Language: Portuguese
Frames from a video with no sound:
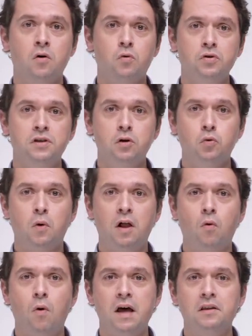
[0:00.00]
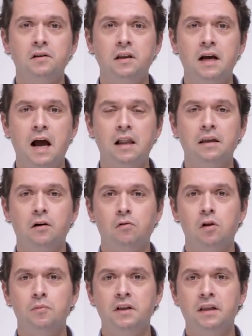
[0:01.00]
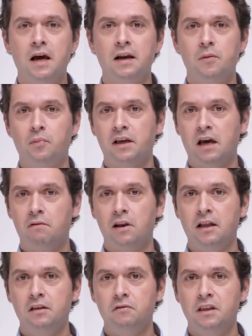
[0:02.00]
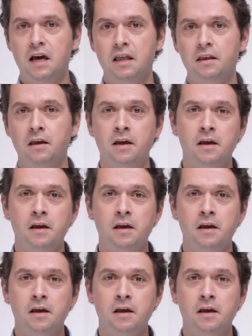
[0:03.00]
conhecer o atual quadro legal e regulamentar aplicável à atividade,